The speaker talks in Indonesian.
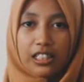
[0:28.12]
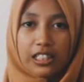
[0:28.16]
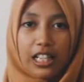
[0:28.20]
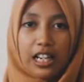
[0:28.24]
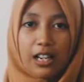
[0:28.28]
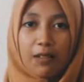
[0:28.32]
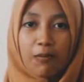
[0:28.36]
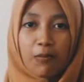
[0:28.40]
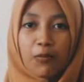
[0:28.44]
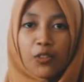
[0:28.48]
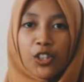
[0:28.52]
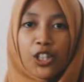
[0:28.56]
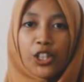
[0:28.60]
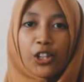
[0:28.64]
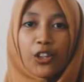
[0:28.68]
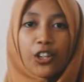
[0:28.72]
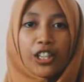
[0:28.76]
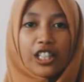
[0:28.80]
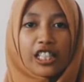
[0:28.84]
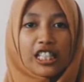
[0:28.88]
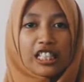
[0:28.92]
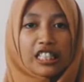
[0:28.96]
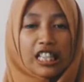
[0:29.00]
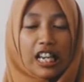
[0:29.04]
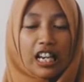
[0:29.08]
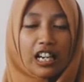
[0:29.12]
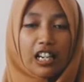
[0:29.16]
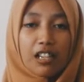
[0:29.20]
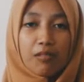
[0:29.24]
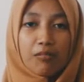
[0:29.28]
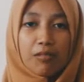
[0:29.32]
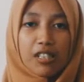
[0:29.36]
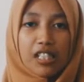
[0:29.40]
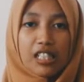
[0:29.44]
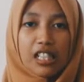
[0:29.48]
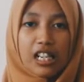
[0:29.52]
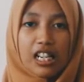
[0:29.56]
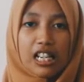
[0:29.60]
Dalam video ini saya
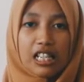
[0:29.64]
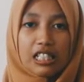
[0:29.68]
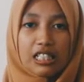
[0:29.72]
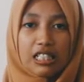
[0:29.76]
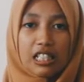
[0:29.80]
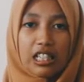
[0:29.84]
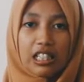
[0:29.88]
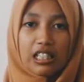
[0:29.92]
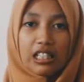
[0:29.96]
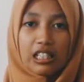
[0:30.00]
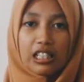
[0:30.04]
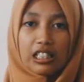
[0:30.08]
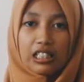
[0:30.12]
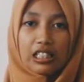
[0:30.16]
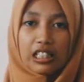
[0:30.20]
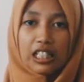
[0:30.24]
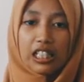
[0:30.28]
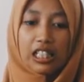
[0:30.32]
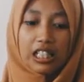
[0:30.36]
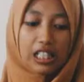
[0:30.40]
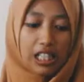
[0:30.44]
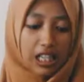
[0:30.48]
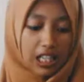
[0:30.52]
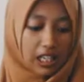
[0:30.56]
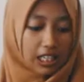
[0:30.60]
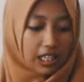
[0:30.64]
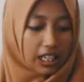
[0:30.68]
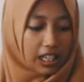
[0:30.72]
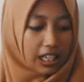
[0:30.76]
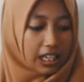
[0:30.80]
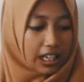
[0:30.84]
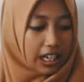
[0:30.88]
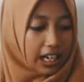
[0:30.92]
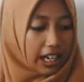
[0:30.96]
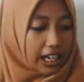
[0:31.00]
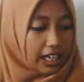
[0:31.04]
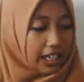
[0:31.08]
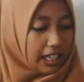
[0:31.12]
akan menjelaskan ketiga
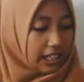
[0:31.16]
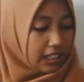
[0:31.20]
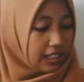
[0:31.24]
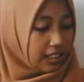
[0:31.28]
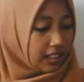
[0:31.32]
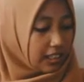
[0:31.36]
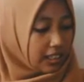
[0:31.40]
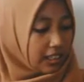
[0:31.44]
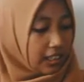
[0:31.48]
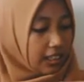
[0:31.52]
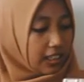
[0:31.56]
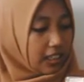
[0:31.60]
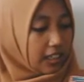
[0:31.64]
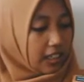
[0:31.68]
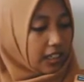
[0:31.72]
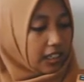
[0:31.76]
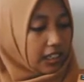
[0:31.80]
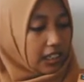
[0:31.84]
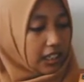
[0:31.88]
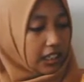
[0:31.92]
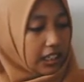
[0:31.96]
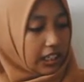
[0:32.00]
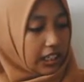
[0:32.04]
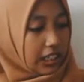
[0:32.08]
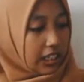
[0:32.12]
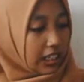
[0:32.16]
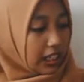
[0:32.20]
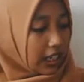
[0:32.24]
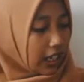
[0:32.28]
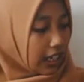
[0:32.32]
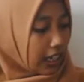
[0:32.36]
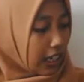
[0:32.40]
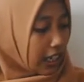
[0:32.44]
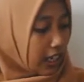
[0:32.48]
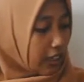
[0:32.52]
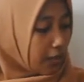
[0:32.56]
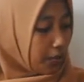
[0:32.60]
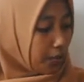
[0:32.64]
rangkaian. Ini
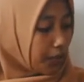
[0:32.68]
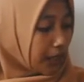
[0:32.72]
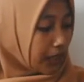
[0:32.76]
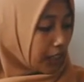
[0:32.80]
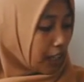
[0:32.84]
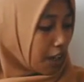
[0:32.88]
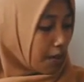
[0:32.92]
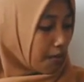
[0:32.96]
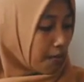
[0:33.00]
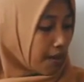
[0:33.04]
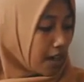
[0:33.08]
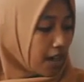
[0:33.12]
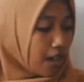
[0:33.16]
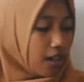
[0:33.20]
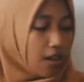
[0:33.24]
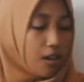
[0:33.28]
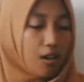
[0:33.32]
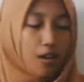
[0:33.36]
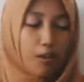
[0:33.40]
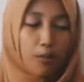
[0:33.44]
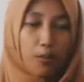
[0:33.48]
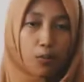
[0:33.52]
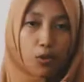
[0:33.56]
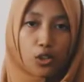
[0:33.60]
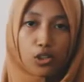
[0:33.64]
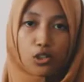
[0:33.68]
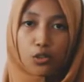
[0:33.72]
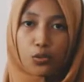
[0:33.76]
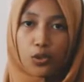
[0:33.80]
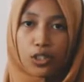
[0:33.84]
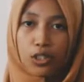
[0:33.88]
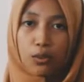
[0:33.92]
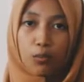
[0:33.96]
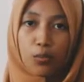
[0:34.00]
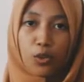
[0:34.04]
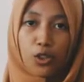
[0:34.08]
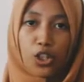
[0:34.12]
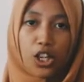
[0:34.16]
rangkaian yang pertama, pulse
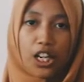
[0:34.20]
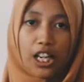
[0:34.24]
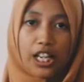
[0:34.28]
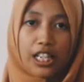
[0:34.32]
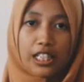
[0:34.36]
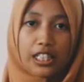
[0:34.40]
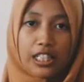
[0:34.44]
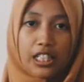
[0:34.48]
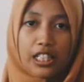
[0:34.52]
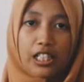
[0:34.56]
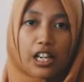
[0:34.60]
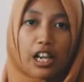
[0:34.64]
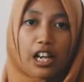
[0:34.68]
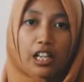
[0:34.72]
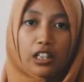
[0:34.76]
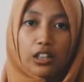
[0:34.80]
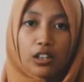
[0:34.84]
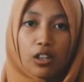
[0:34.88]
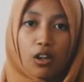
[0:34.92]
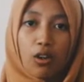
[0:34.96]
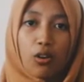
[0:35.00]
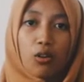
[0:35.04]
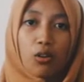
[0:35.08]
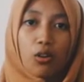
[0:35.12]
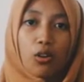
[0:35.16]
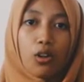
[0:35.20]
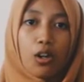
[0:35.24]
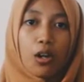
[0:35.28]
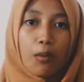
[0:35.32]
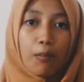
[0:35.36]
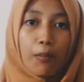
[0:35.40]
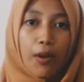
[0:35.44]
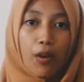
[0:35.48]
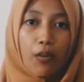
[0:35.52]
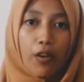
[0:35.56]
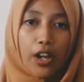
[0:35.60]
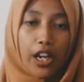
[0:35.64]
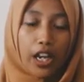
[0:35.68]
width modulation atau
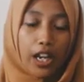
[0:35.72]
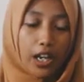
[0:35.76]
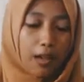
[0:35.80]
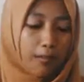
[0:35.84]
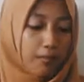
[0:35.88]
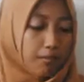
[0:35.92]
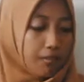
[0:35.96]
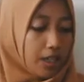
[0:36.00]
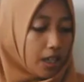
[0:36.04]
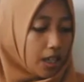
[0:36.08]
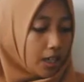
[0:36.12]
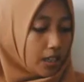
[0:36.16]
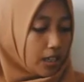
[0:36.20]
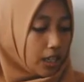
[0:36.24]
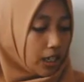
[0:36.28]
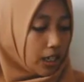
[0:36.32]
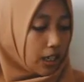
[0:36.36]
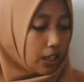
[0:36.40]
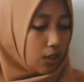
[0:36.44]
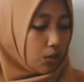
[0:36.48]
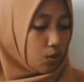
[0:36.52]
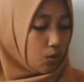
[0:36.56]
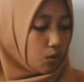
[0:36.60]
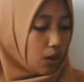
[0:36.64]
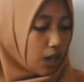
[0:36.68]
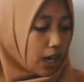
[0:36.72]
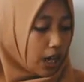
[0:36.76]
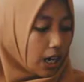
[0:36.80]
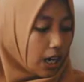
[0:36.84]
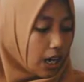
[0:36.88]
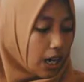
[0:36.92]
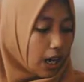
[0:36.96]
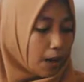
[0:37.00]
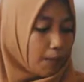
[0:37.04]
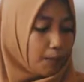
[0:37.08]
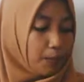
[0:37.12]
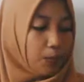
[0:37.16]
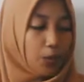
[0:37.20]
PWM, yang kedua
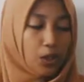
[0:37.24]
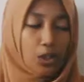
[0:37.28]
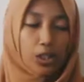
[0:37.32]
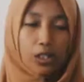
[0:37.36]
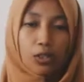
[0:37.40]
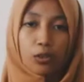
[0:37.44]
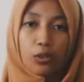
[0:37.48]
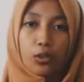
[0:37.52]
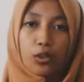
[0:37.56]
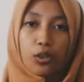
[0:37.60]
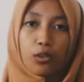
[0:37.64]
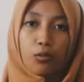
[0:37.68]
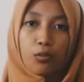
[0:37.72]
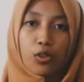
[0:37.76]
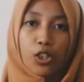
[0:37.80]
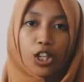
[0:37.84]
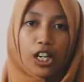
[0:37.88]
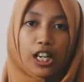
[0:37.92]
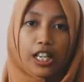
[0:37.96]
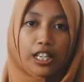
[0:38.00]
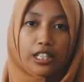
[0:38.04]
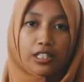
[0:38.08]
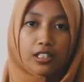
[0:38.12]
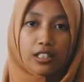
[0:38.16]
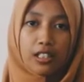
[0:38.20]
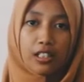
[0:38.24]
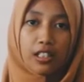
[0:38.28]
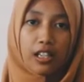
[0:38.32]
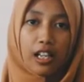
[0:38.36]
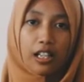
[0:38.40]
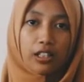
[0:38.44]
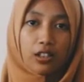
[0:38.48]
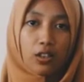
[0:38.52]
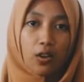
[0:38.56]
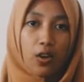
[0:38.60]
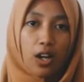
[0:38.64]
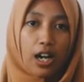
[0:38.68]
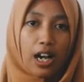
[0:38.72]
amplitude modulation
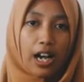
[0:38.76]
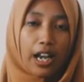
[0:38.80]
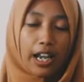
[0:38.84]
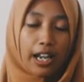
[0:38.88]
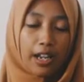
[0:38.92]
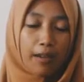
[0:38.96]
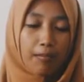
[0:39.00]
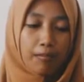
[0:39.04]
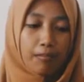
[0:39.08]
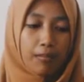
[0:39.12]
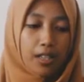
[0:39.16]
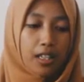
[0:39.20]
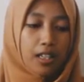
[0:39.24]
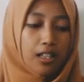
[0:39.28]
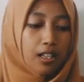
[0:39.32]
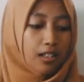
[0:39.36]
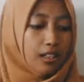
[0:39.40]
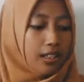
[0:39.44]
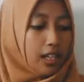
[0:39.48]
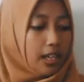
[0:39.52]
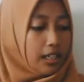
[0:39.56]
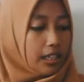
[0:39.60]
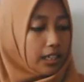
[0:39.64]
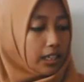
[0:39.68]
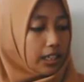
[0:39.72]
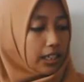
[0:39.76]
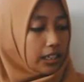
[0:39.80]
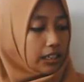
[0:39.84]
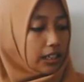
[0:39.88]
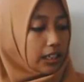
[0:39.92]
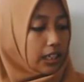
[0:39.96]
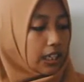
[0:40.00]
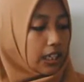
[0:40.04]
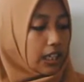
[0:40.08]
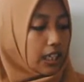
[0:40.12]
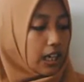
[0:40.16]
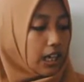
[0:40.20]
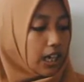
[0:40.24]
atau AM, dan yang
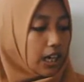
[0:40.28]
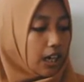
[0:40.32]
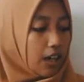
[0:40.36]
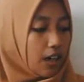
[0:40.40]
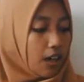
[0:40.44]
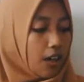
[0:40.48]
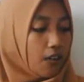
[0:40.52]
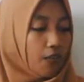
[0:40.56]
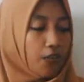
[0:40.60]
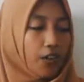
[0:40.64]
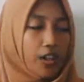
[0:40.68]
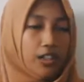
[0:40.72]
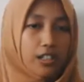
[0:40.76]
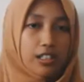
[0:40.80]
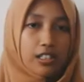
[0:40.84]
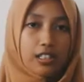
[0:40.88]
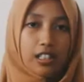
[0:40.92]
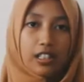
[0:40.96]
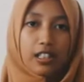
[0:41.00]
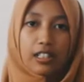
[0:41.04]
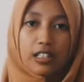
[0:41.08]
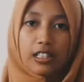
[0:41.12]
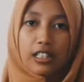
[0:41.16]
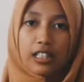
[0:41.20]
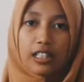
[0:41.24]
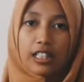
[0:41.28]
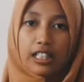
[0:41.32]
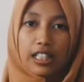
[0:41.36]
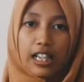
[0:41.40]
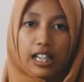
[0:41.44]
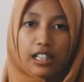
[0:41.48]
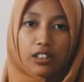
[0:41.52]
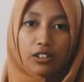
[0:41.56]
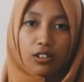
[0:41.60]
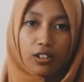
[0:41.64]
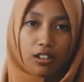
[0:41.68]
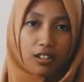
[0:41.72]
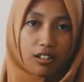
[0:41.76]
ketiga function
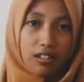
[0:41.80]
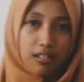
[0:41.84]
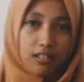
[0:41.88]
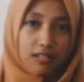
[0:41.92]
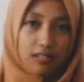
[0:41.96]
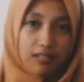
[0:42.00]
generator.